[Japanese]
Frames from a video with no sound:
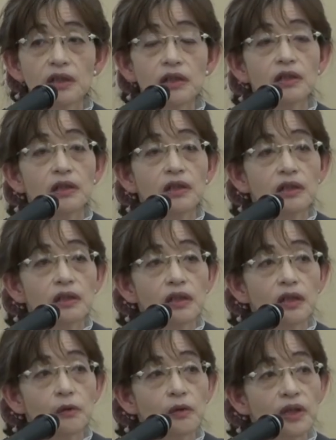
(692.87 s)
で、
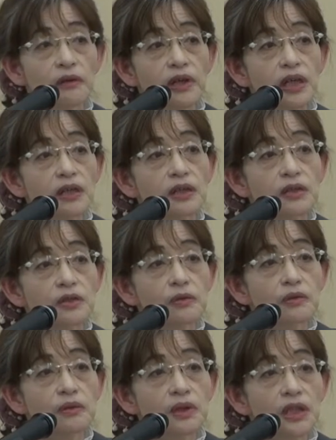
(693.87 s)
えー、これは
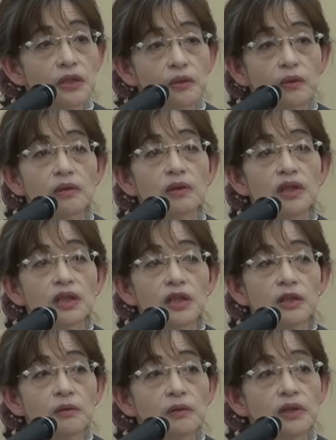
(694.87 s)
その後
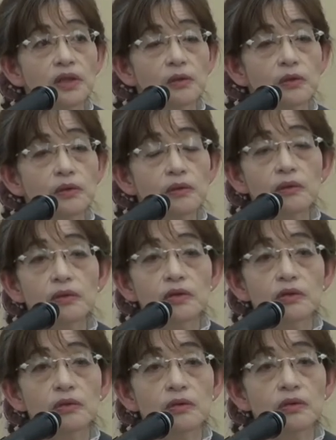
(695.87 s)
いろんなことを
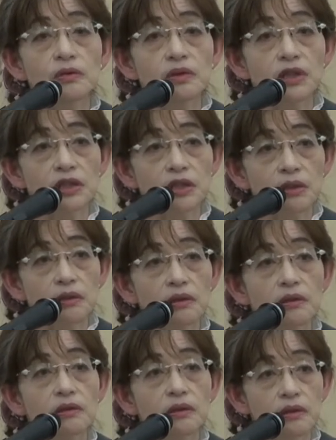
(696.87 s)
想像させ
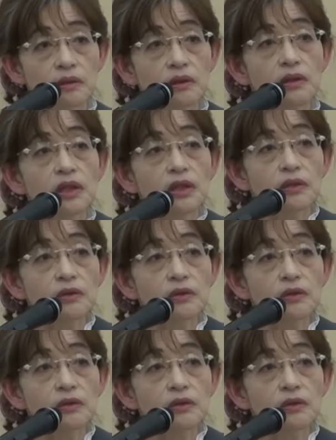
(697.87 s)
るという